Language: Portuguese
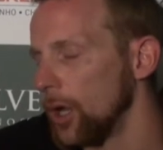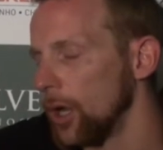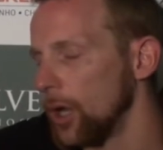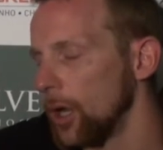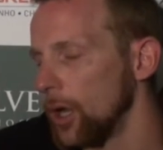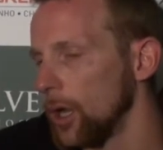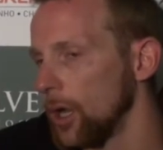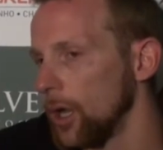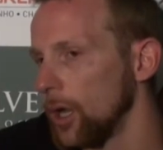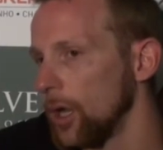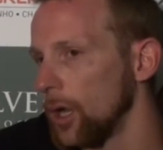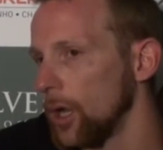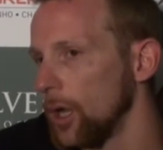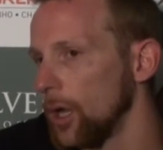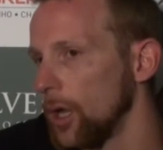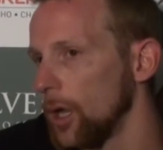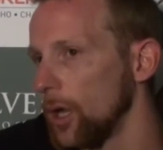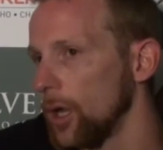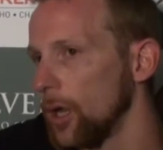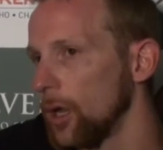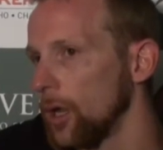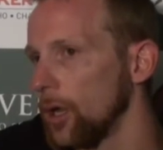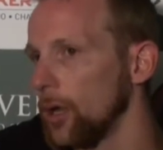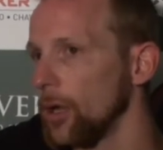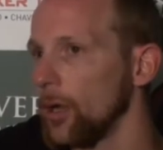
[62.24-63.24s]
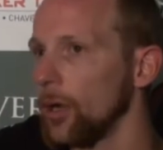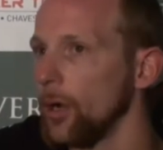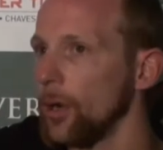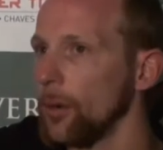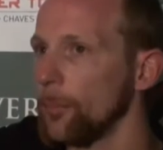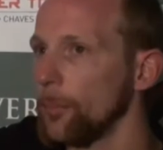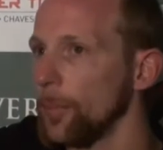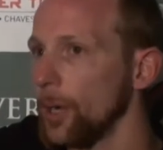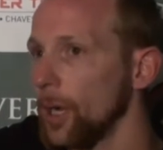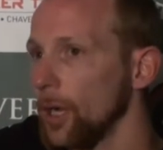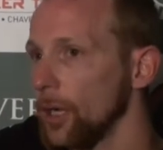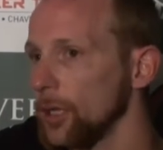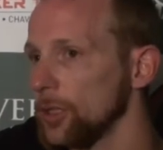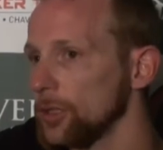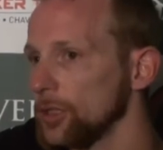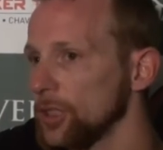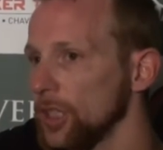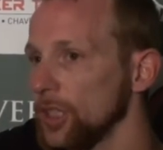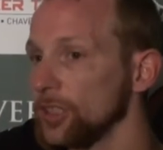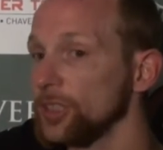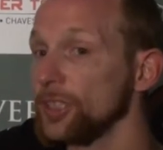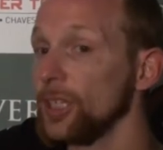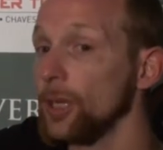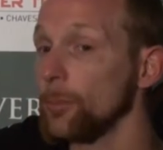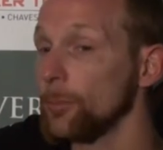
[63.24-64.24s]
É, pá, já
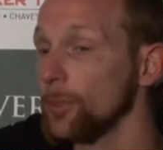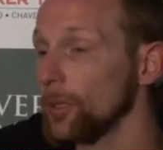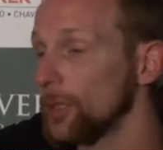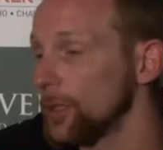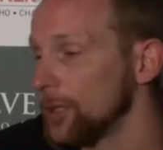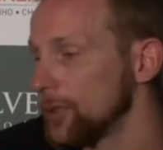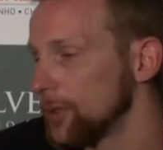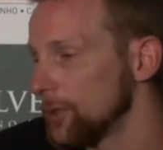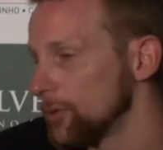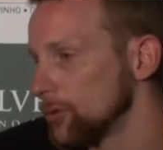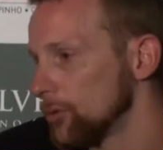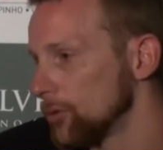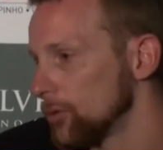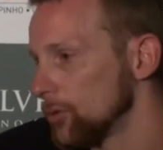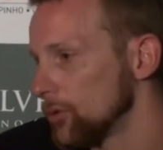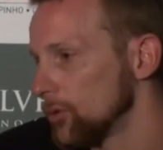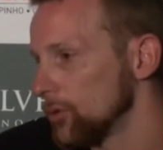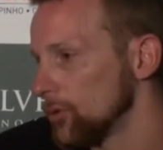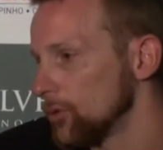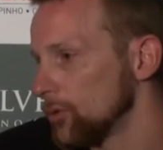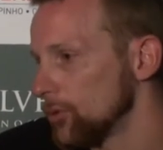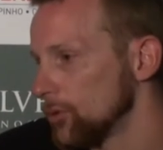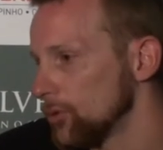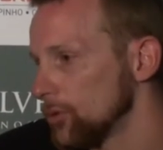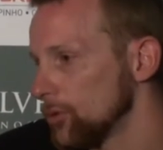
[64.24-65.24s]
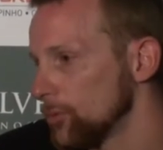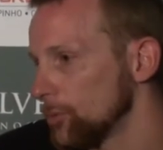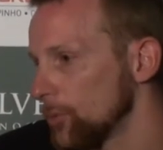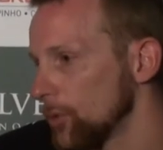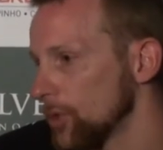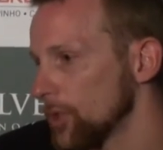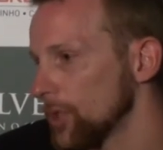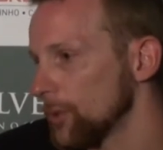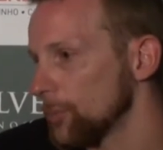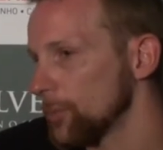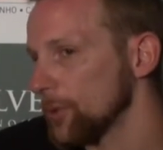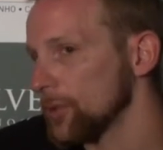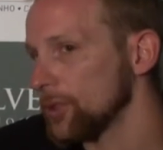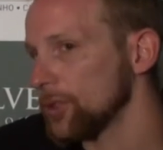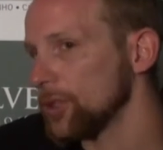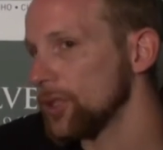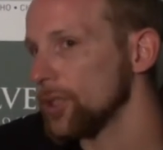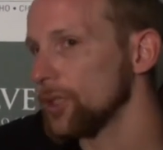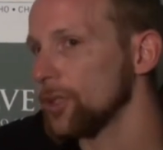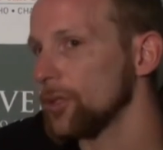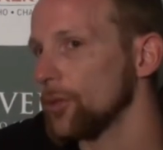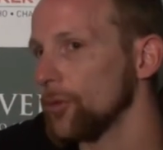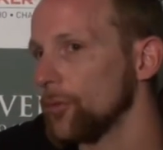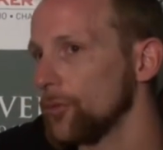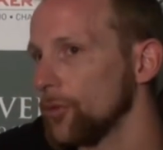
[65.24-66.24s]
sabem aí no, no PokéPT
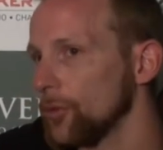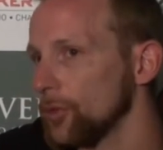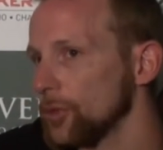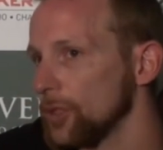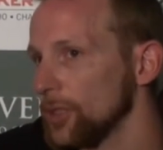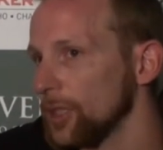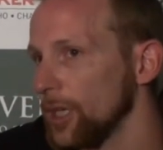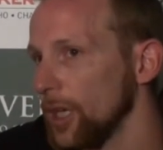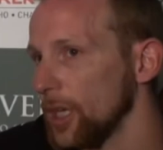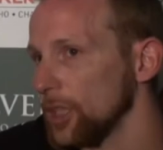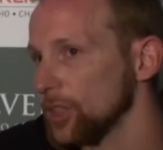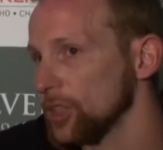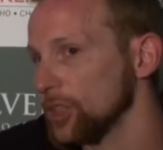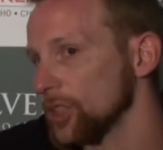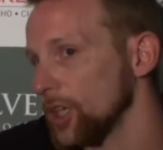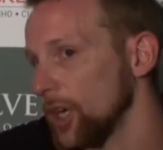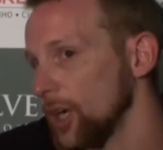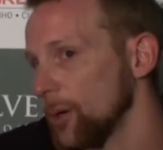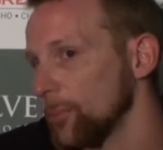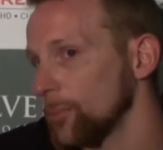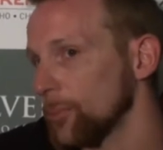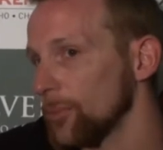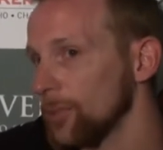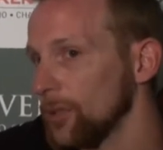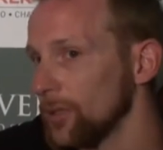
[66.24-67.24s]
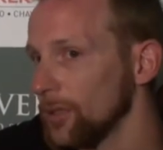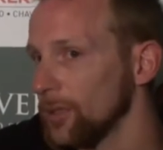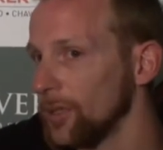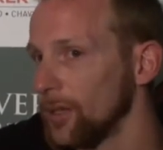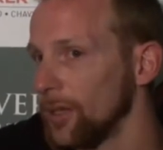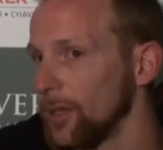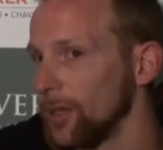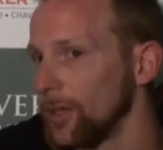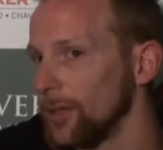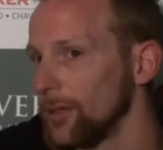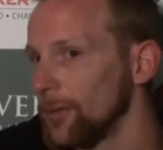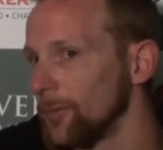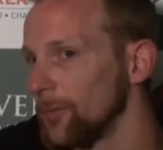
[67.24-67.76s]
que eu foldei à escapa Como é que foi